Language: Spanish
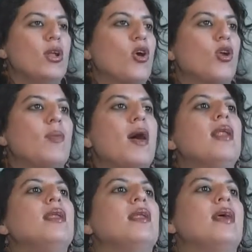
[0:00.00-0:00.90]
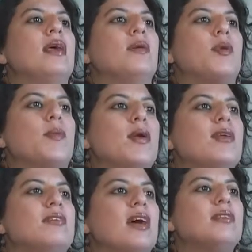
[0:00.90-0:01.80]
normal eh, por medio
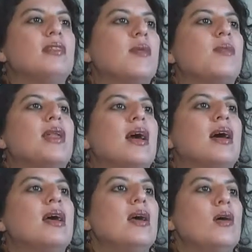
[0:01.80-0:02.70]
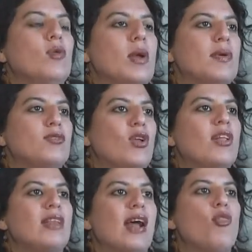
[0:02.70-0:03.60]
del chat, termina una persona
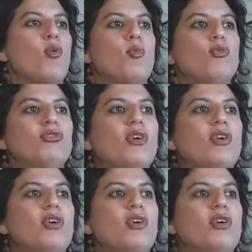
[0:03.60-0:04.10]
entregando mucha